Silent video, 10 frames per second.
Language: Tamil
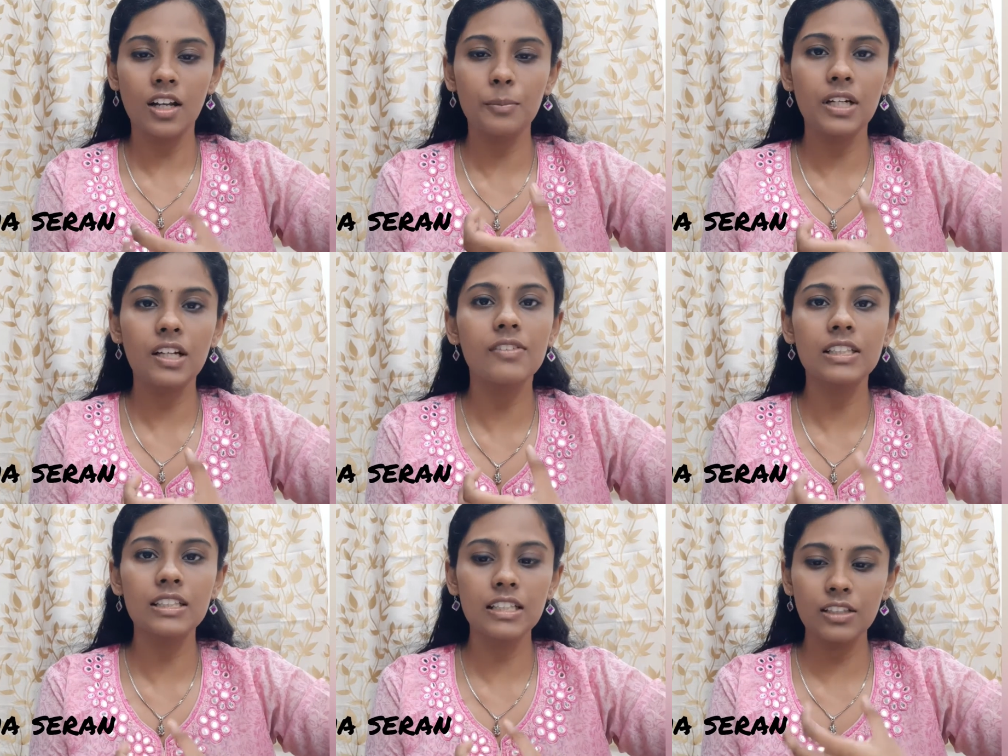நம்மளுக்கு
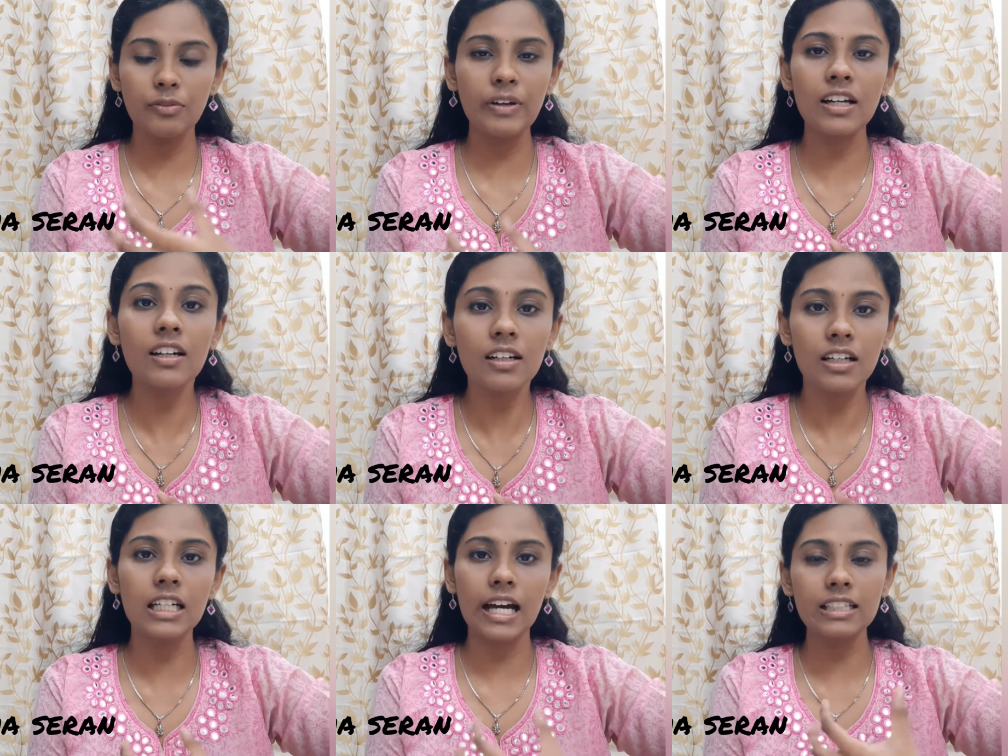வந்துட்டு இந்த ஃபியர்
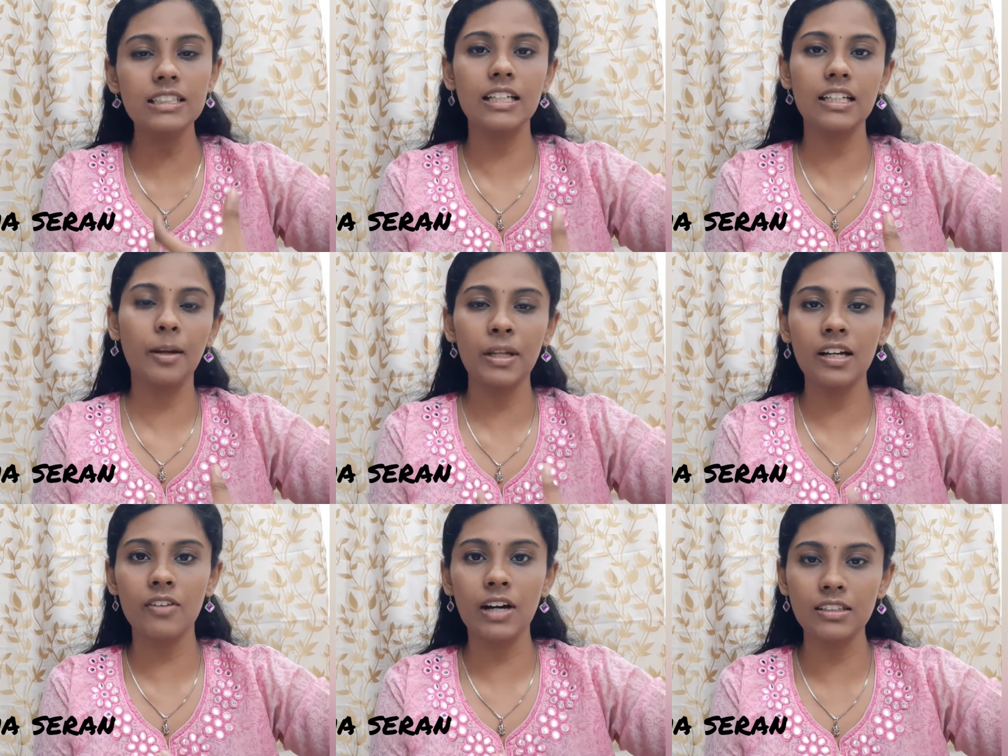அண்ட் ஆங்ஸைட்டி
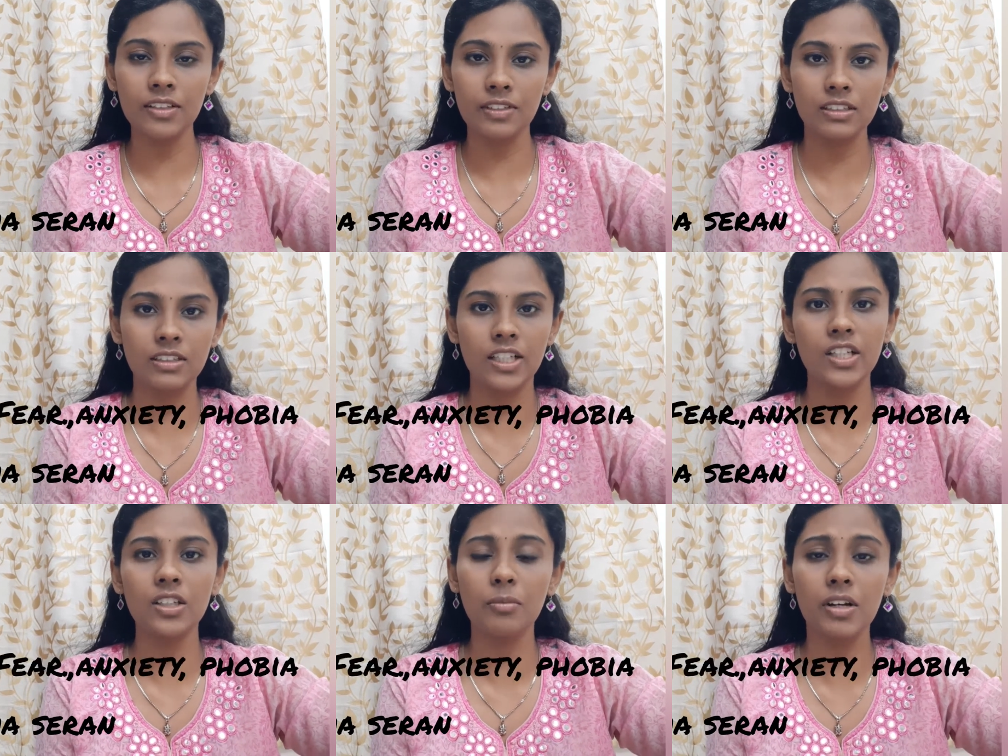அப்படிங்கிற வார்த்தை வந்து
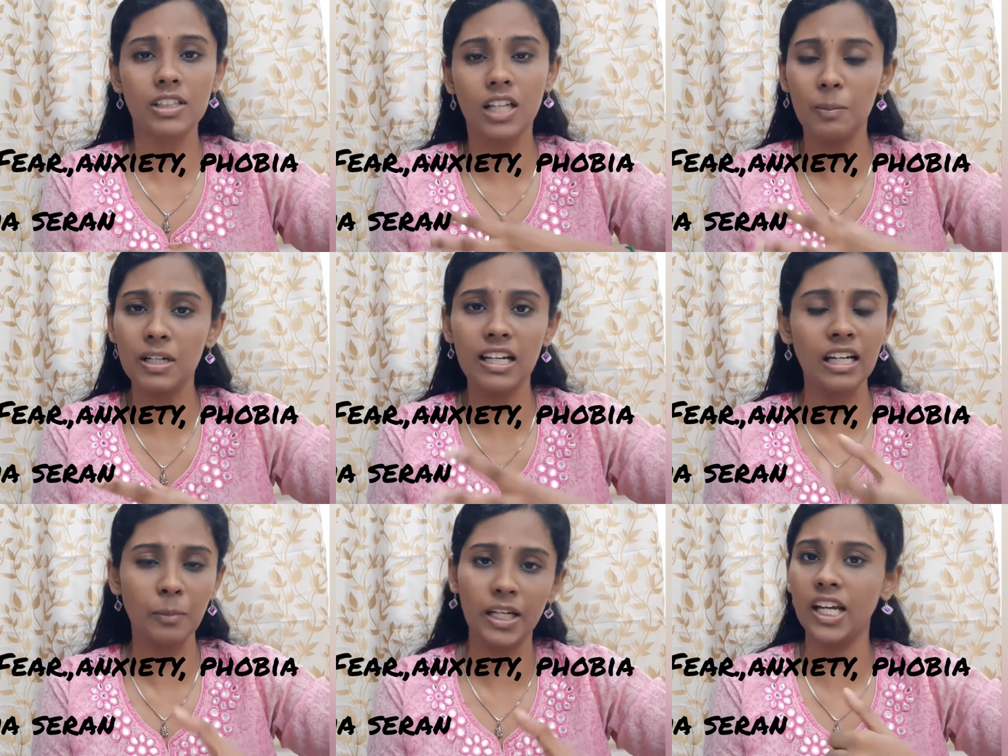ரெண்டுத்துக்குமே வந்து தமிழில்
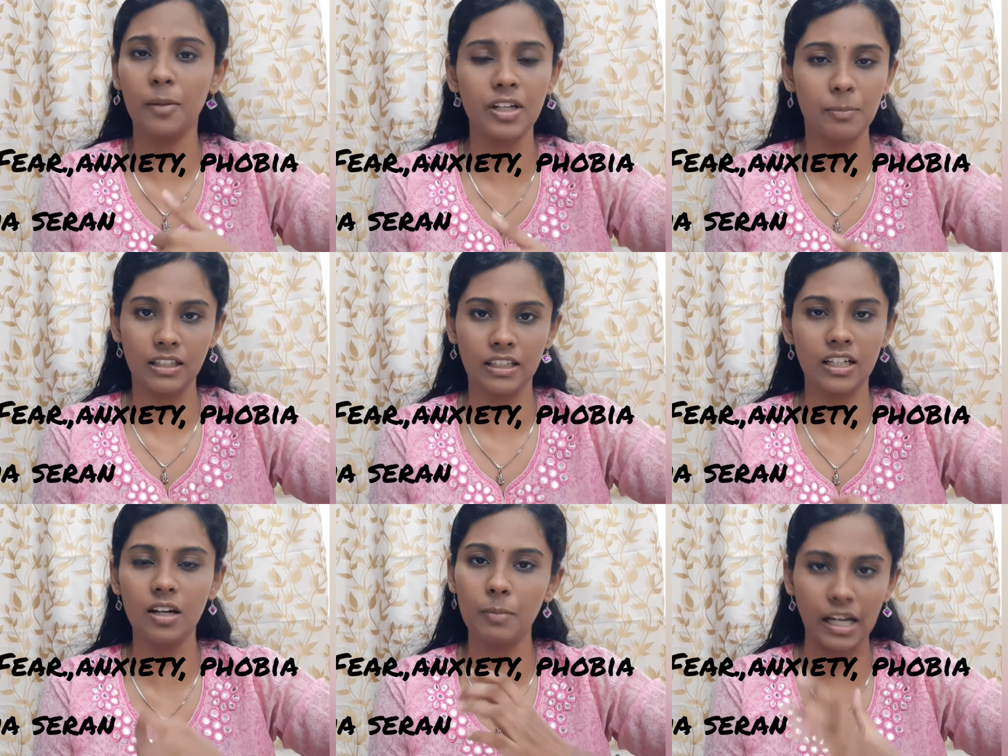என்ன மீனிங் அப்படின்னு
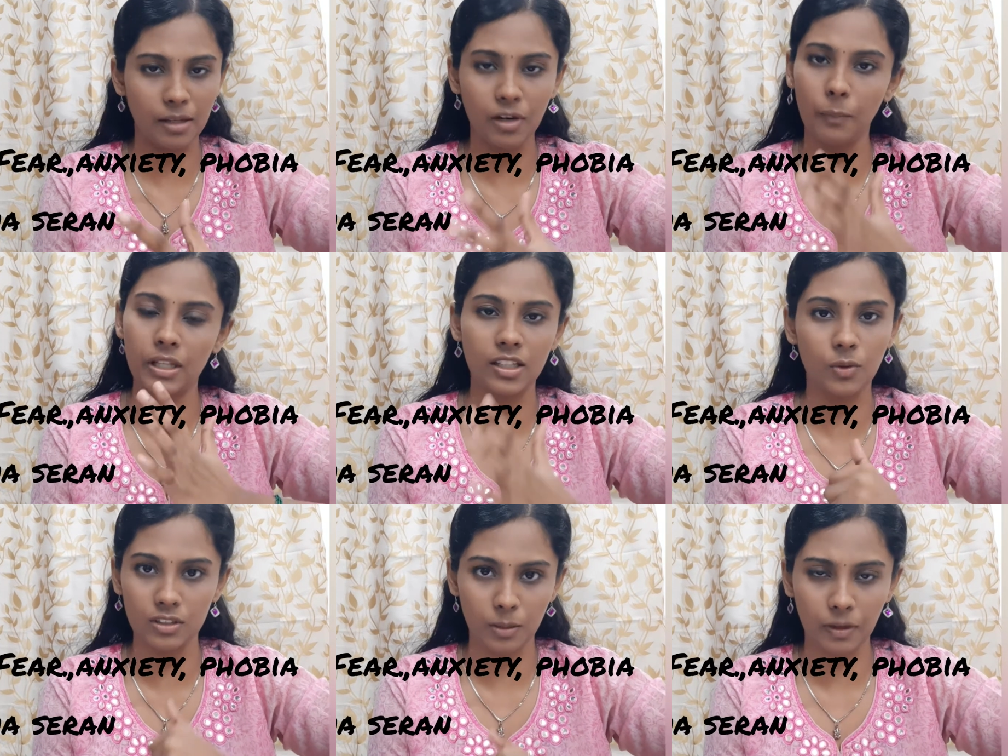பார்த்தீங்கன்னா பயம் அப்படின்னு தான்
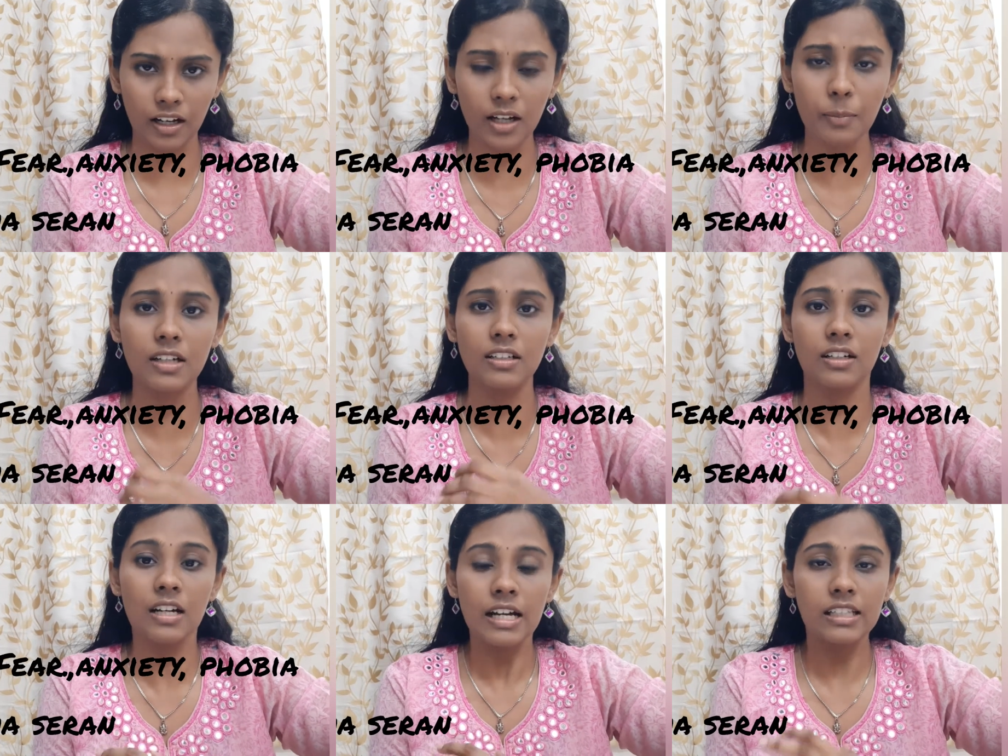கொடுத்துருப்பாங்க பட்
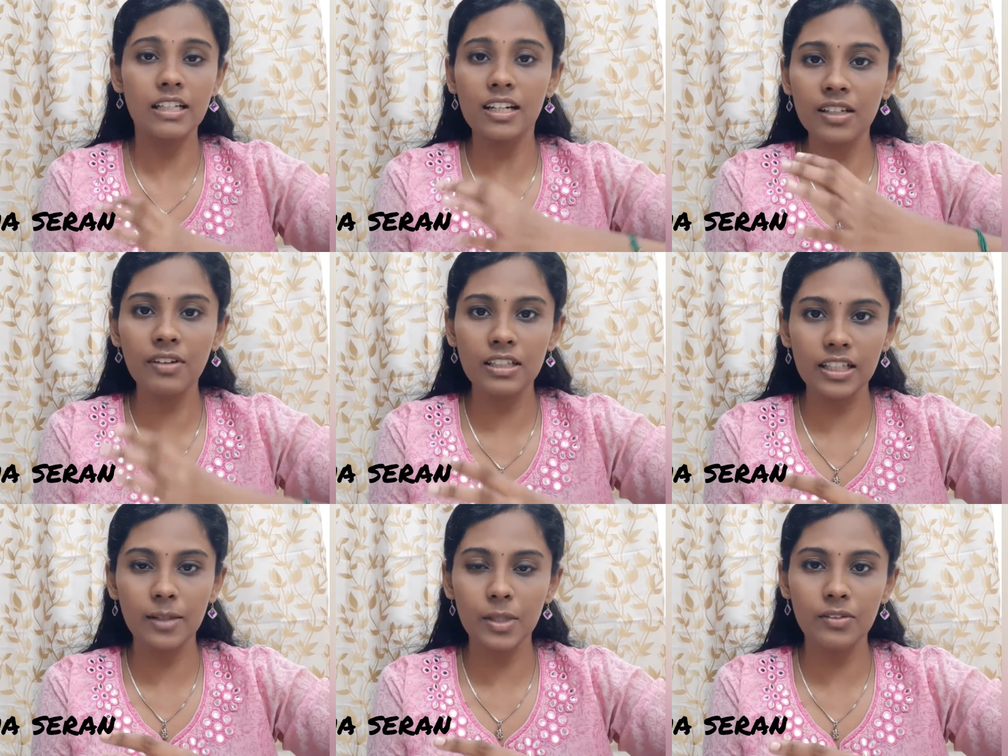இந்த ரெண்டு
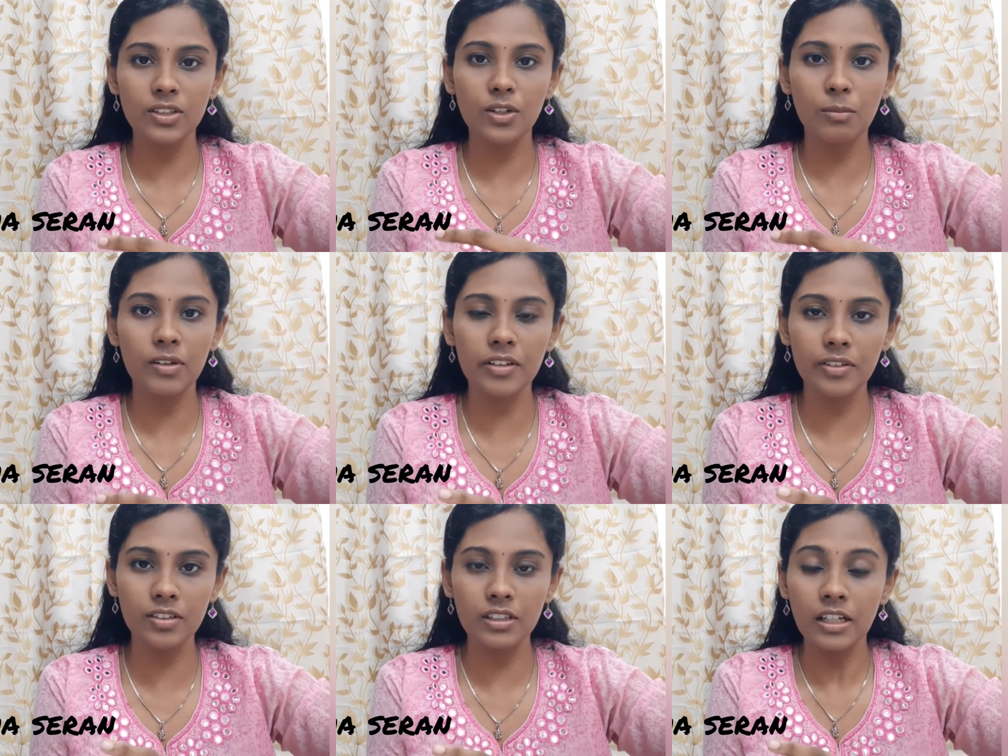வார்த்தைக்குமே வந்து ரொம்பவே ஒரு